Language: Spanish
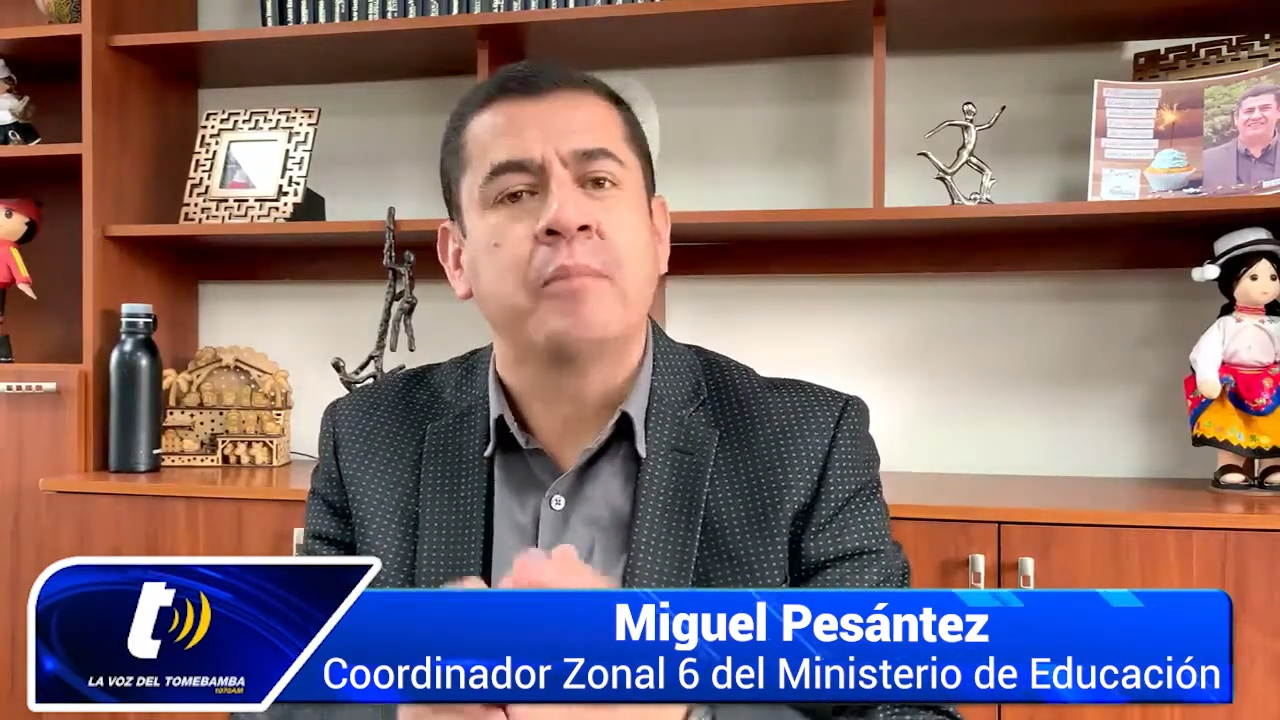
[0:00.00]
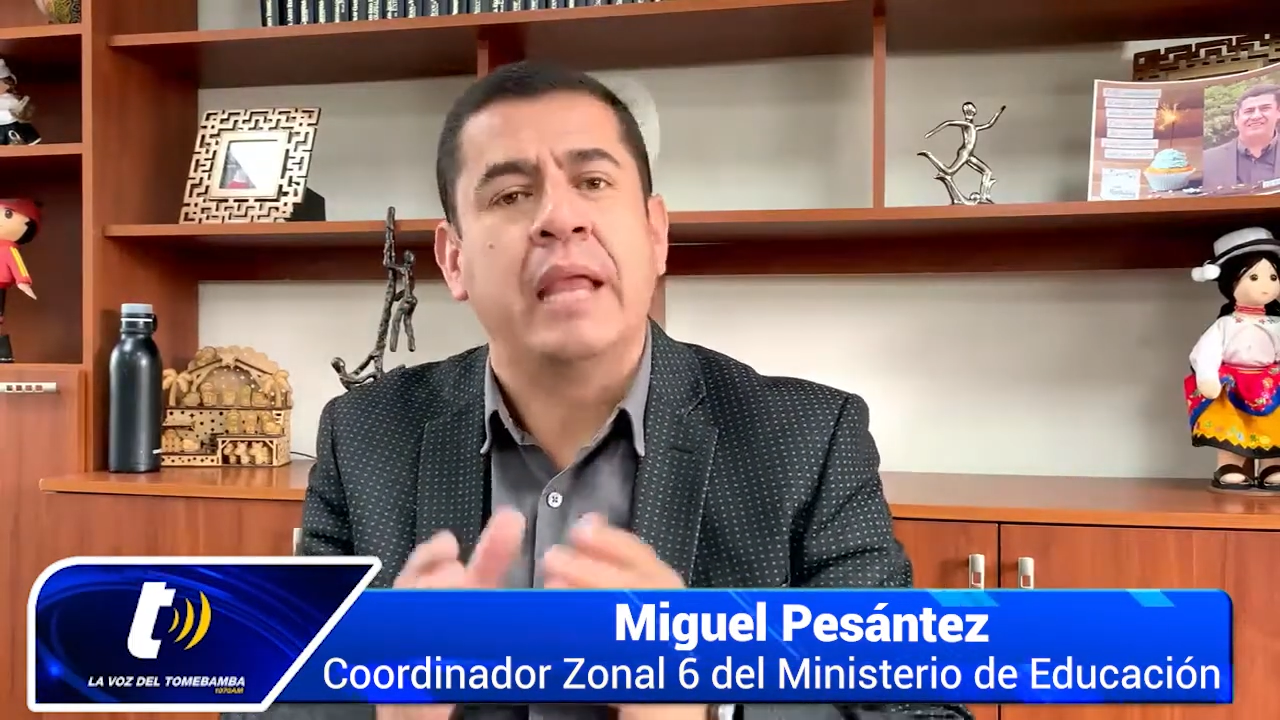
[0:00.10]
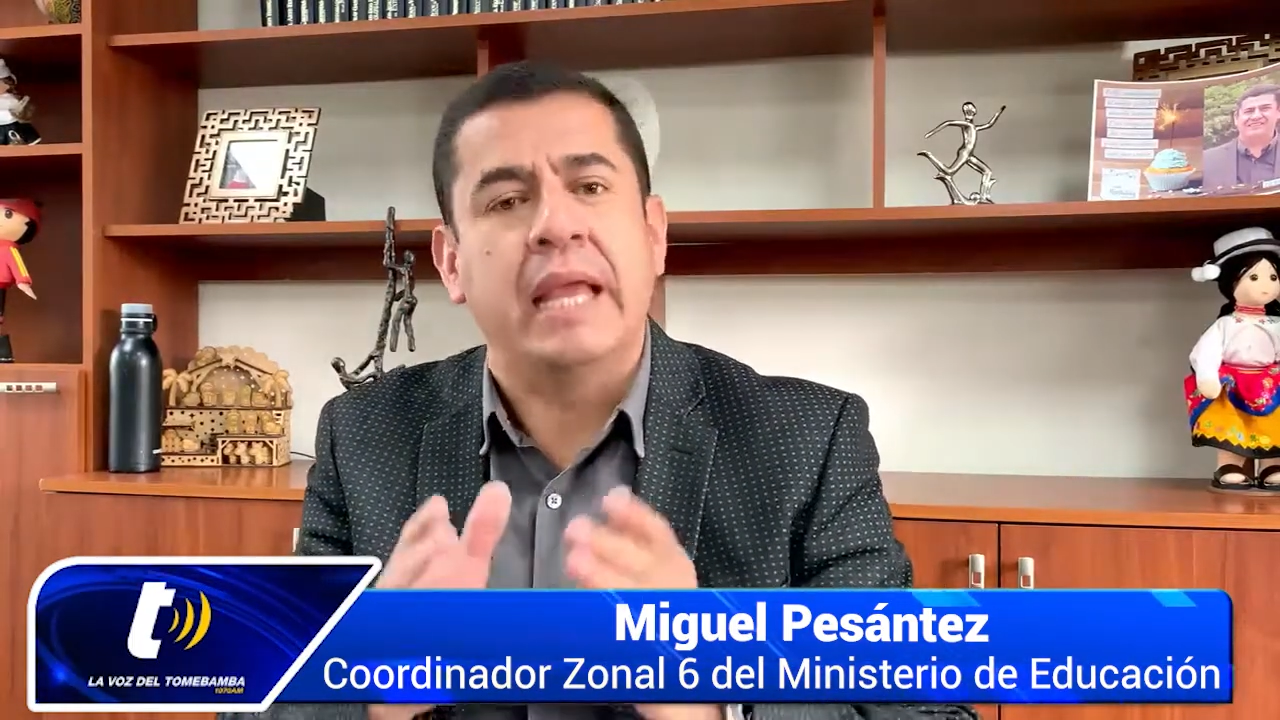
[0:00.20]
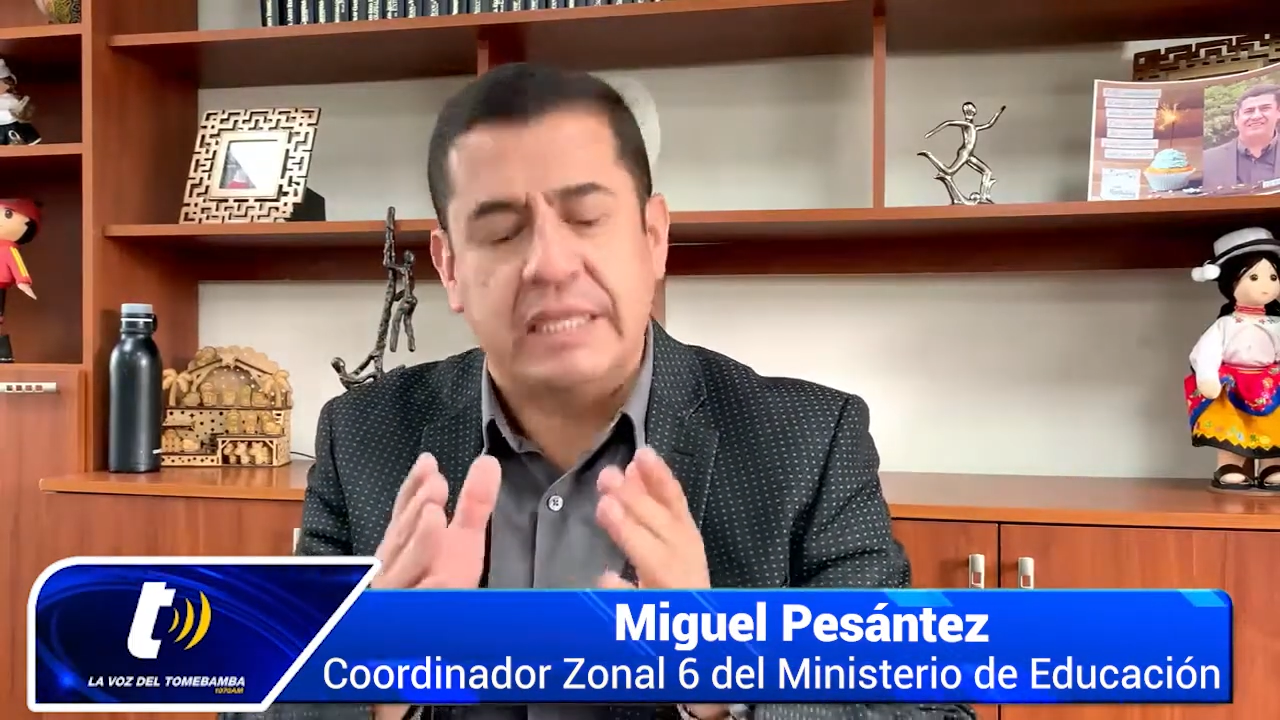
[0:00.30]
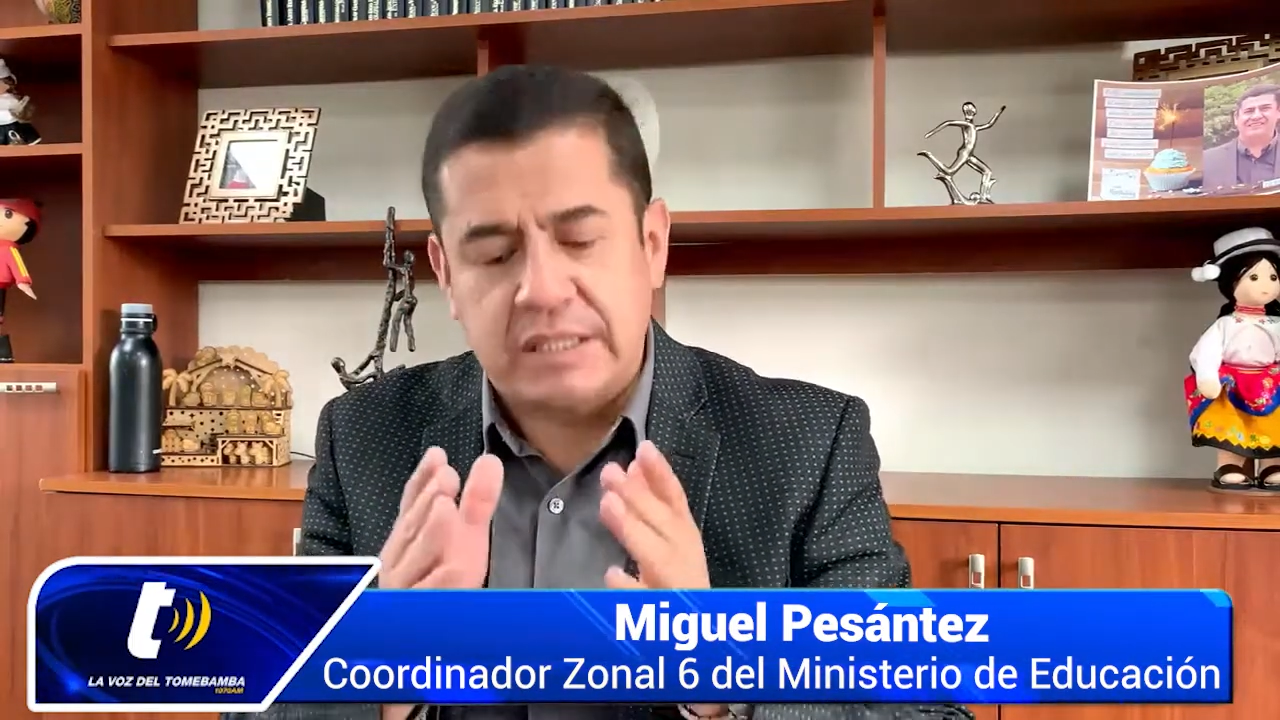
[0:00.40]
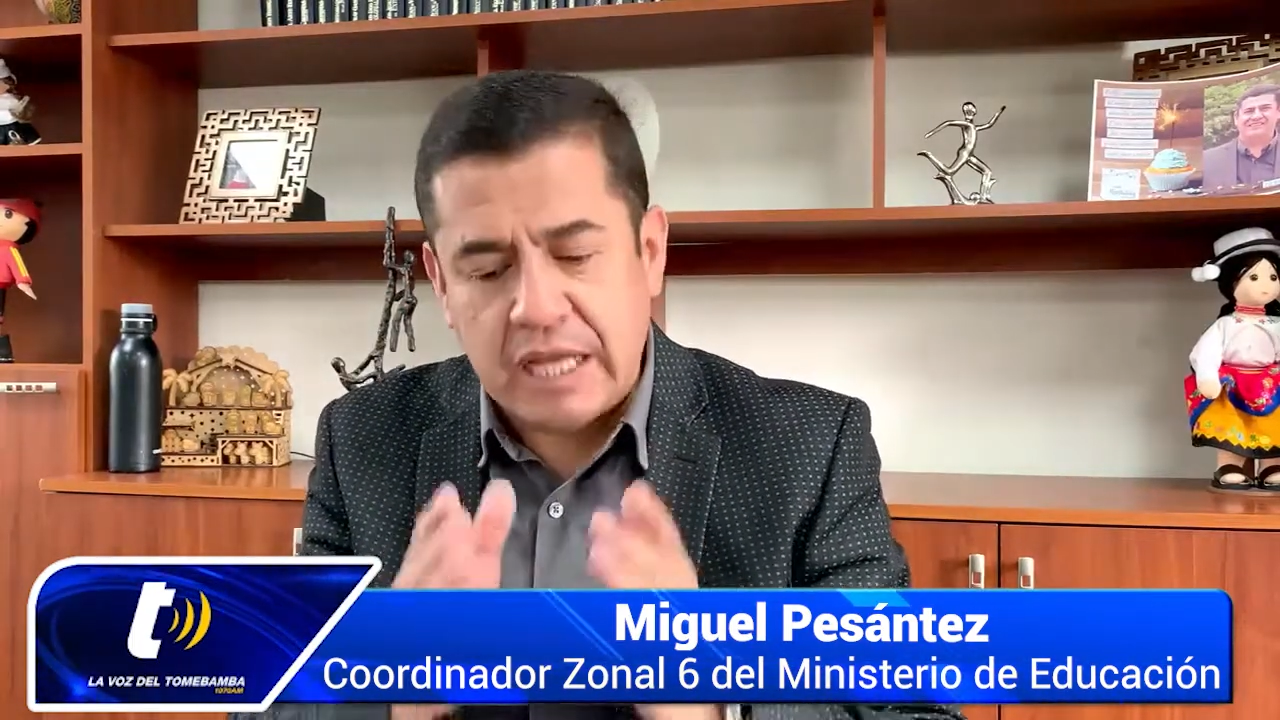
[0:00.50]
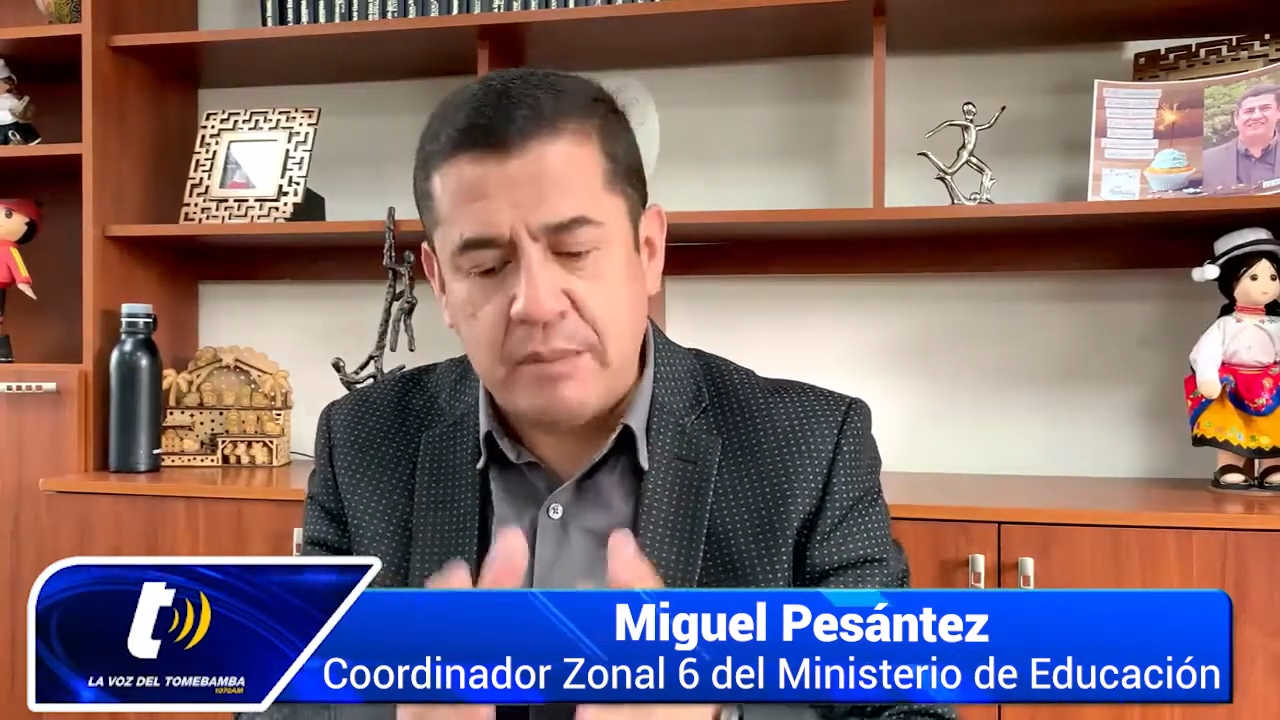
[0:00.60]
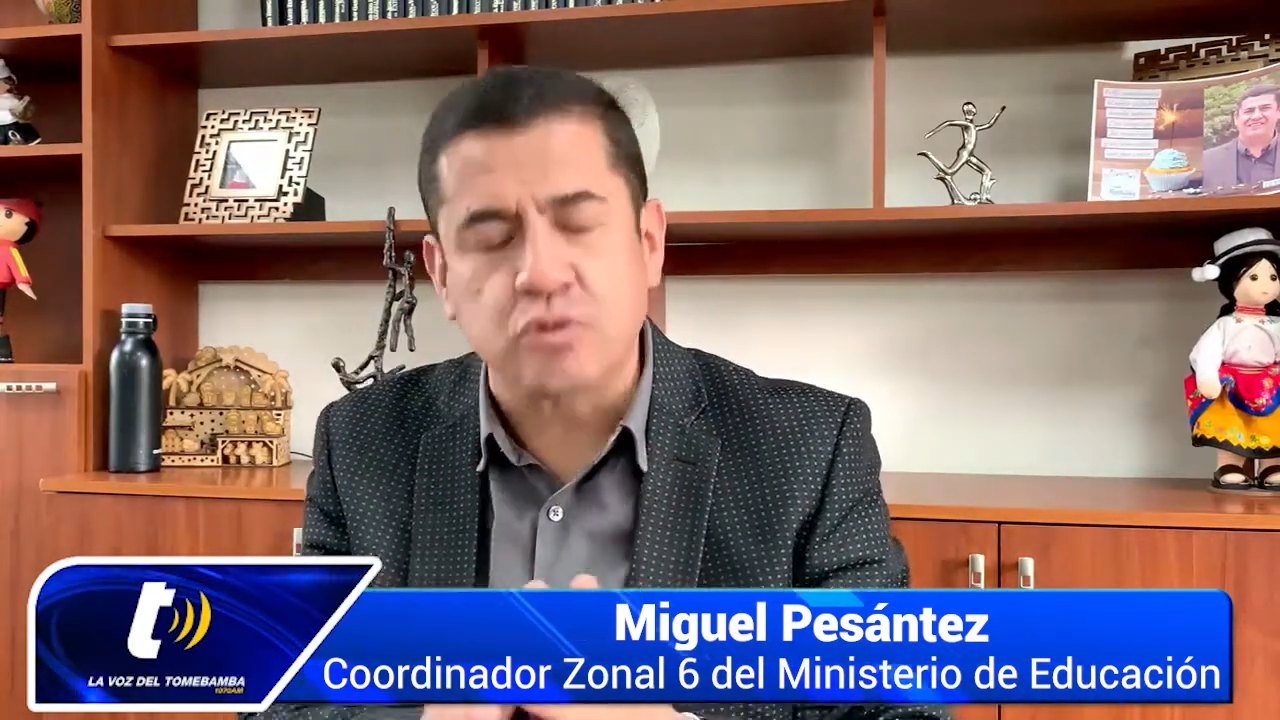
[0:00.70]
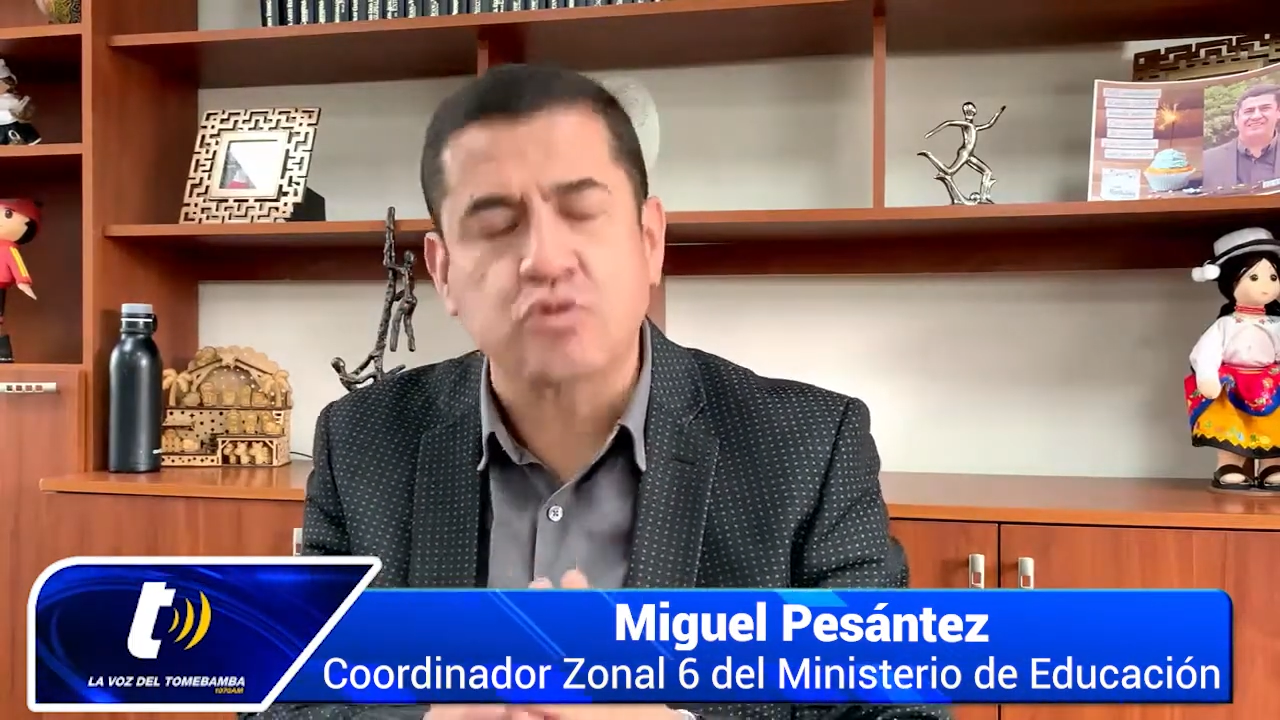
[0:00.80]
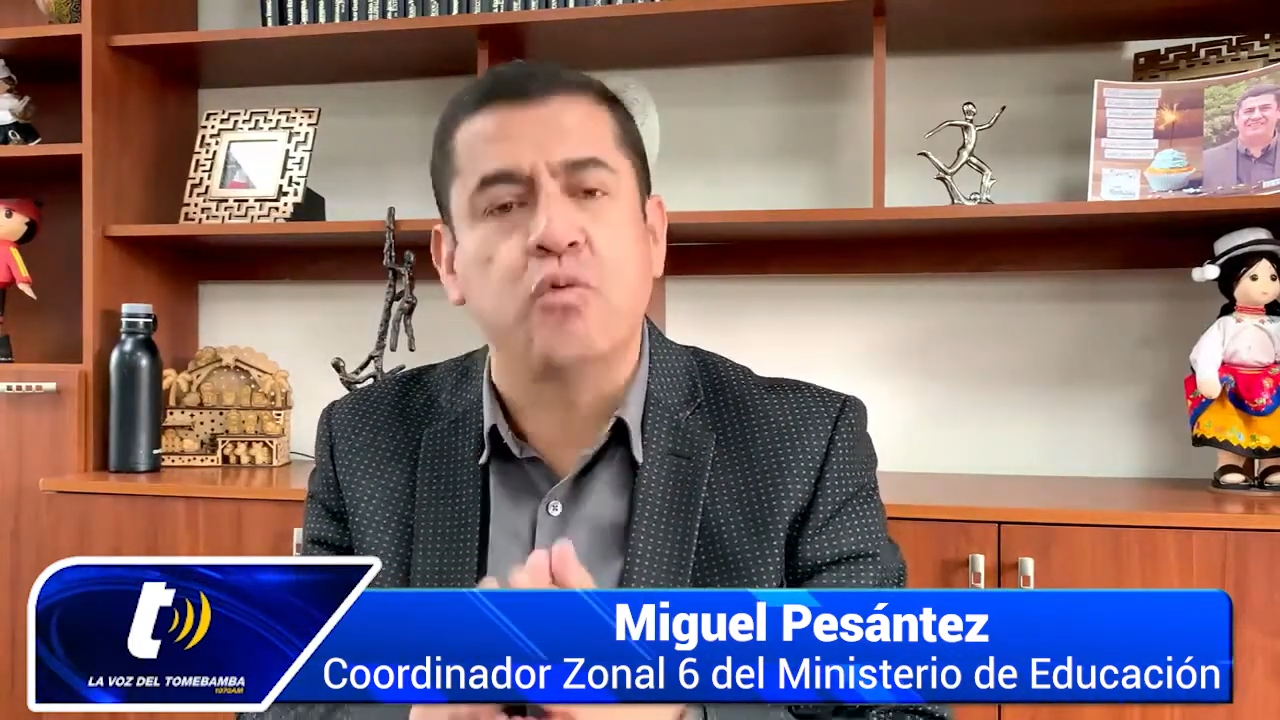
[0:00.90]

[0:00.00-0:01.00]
estamos